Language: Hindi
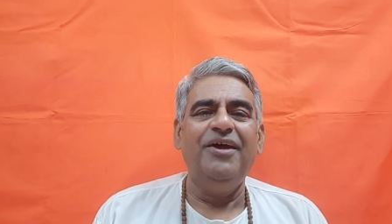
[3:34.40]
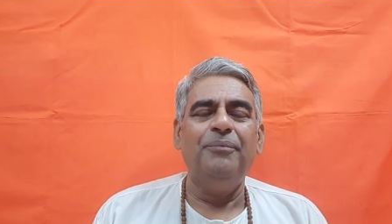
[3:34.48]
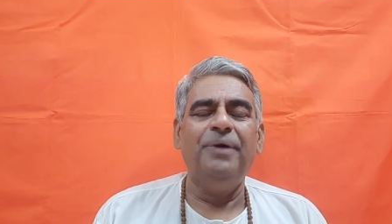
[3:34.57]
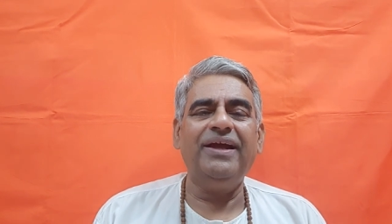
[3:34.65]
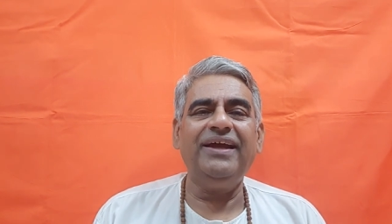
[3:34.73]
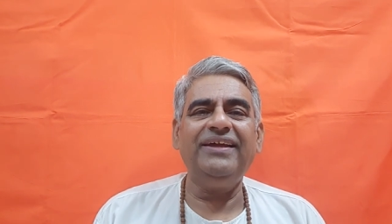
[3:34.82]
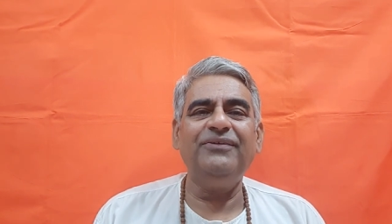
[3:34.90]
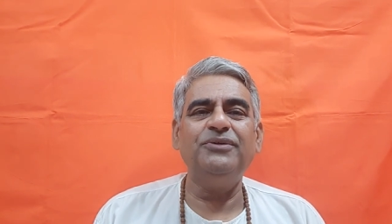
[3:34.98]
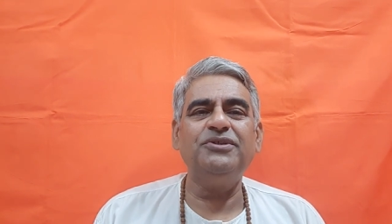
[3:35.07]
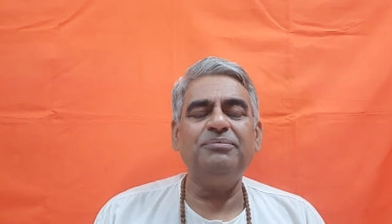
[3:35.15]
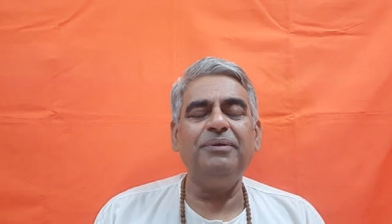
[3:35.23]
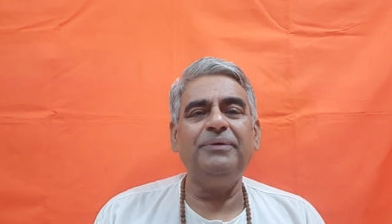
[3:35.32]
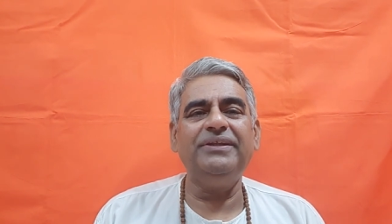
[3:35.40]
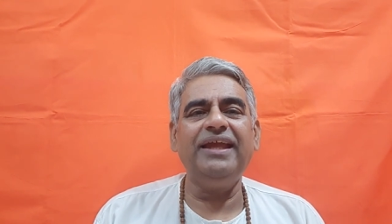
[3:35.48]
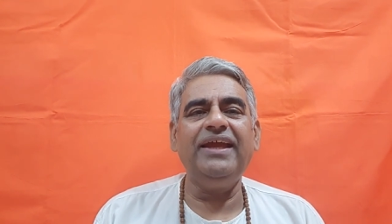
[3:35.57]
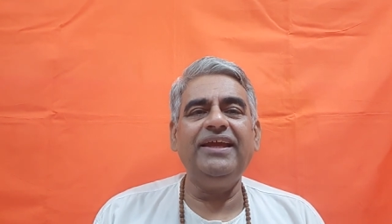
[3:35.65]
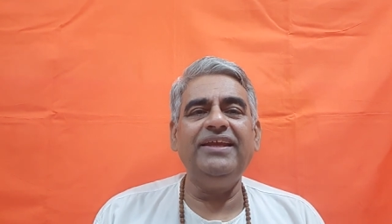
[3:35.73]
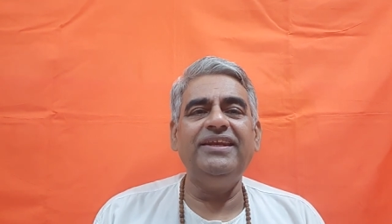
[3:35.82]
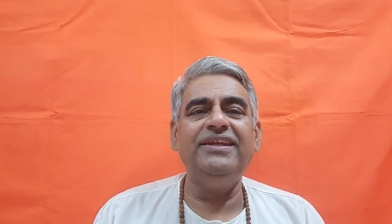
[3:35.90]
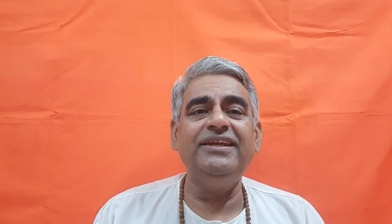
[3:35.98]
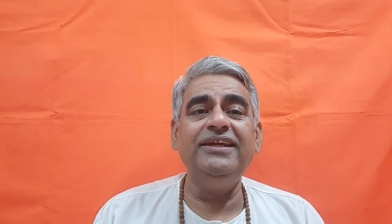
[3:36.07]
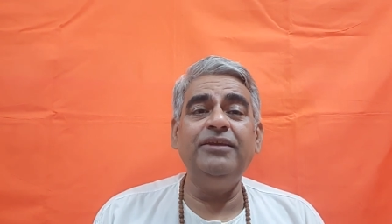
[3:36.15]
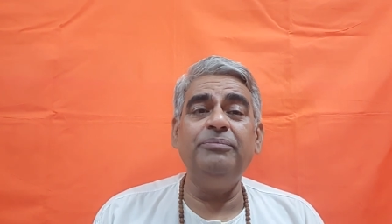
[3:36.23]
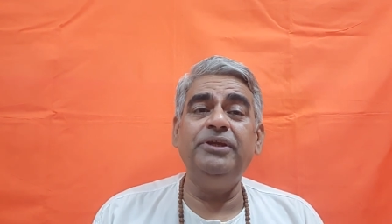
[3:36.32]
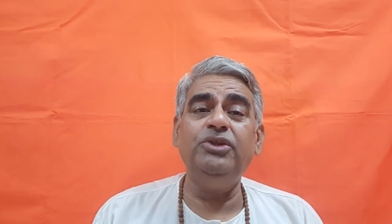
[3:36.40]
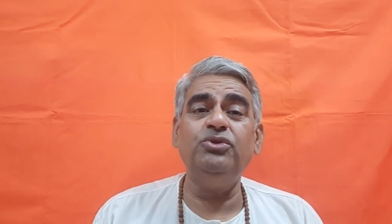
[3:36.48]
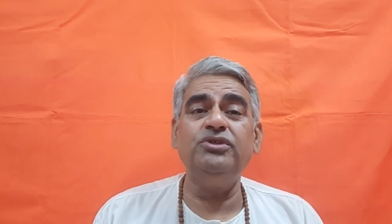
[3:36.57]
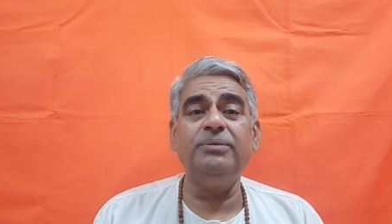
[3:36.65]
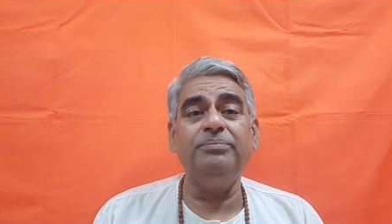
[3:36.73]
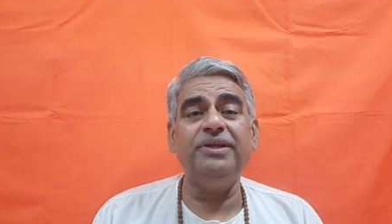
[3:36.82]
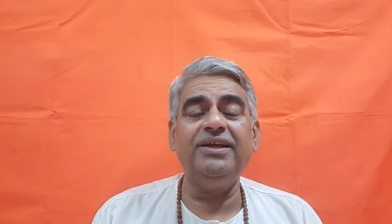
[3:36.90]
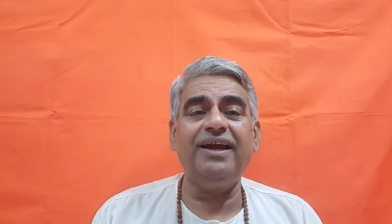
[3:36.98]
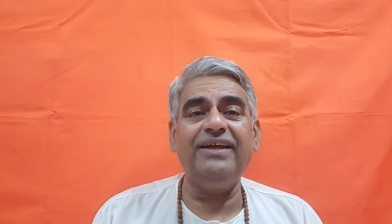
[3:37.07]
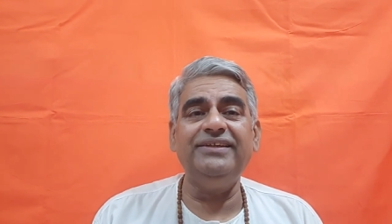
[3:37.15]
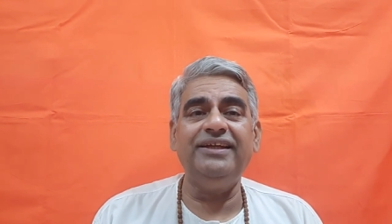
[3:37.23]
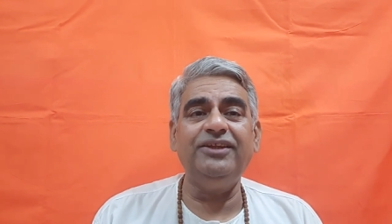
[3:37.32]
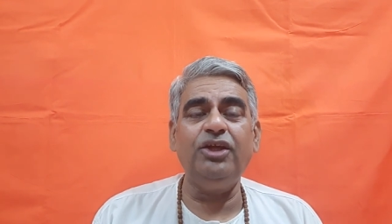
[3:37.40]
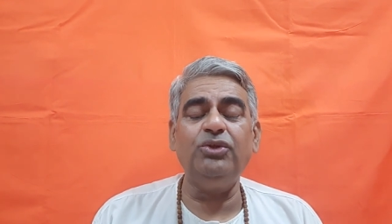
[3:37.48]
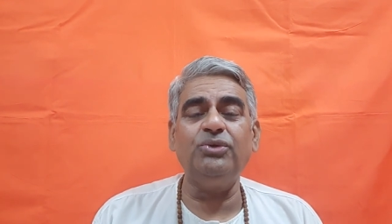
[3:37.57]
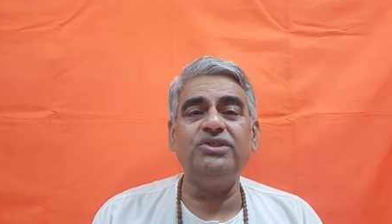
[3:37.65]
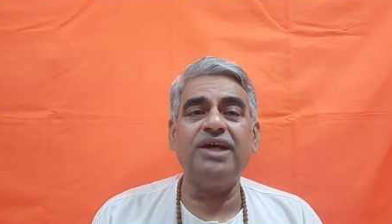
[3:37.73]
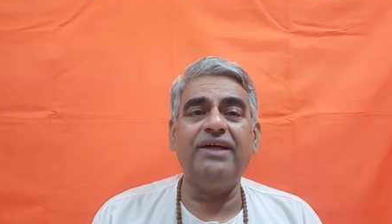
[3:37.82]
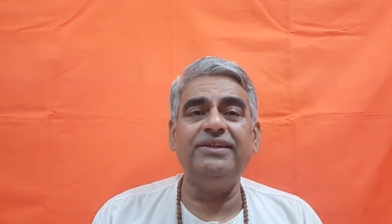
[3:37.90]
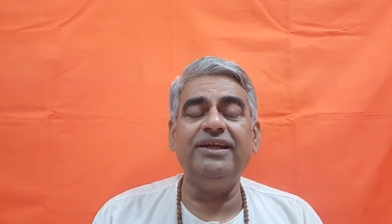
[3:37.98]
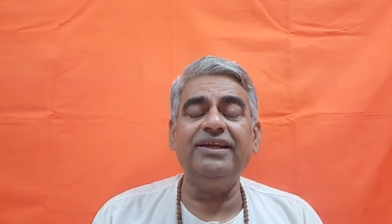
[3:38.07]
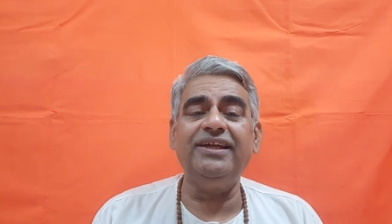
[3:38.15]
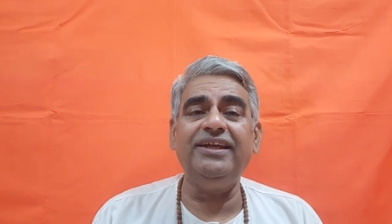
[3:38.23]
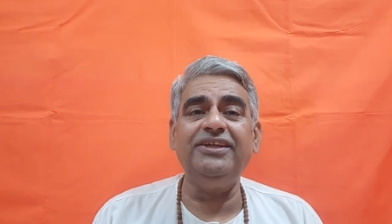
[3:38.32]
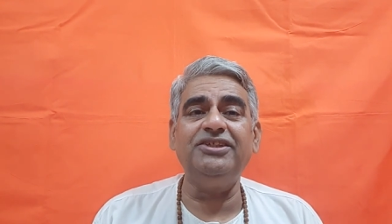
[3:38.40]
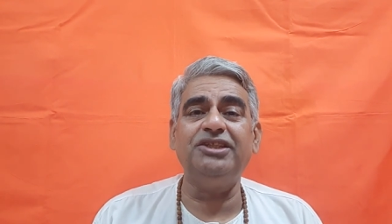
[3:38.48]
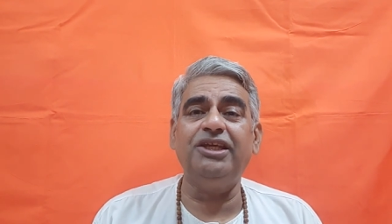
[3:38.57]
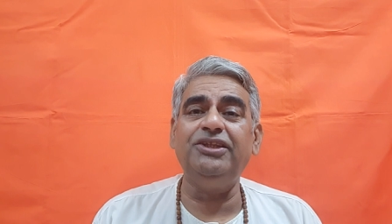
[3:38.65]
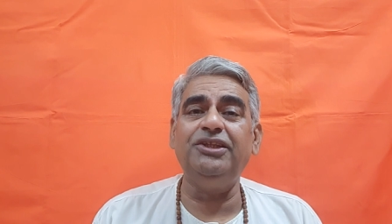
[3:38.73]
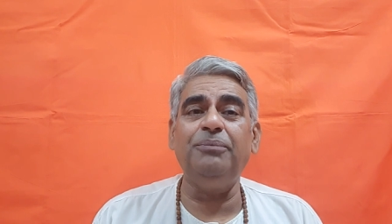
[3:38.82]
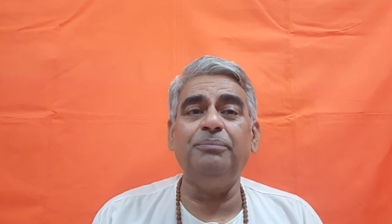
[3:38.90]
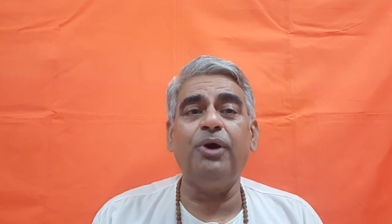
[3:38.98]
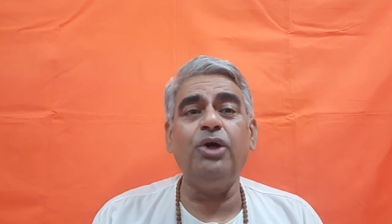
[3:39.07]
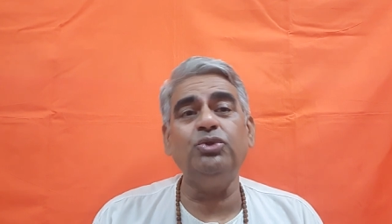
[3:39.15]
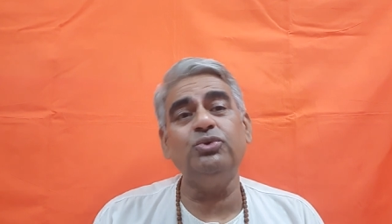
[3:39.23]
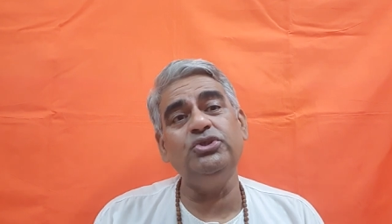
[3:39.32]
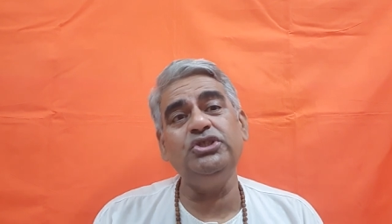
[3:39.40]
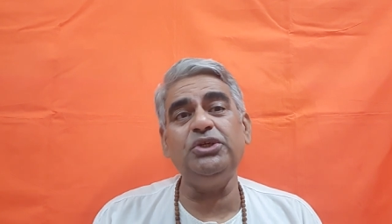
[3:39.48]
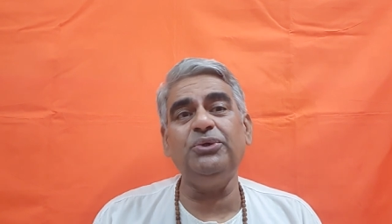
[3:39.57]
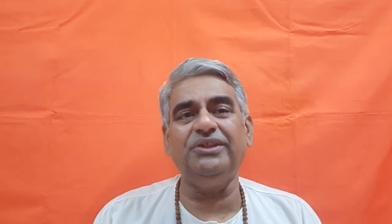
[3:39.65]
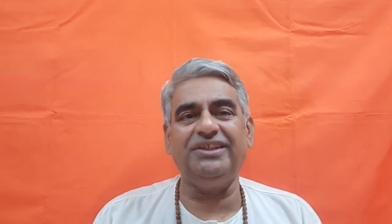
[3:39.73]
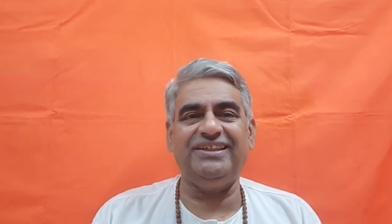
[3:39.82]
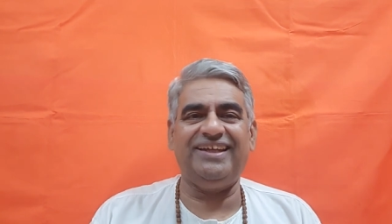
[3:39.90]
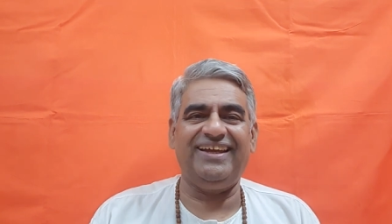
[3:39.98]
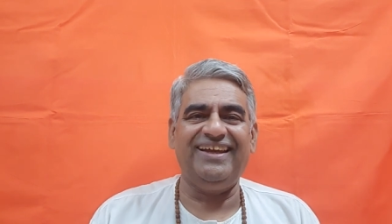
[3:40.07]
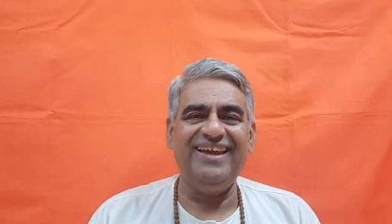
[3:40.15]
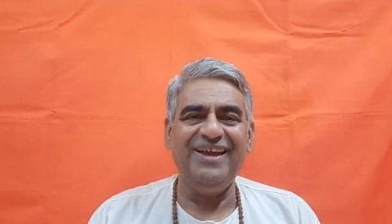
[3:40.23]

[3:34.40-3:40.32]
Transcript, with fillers: मगर उसमें बताया कि नील बिंदु जब दिखाई देते हैं तो साधक की स्थिति बहुत ऊंची होती है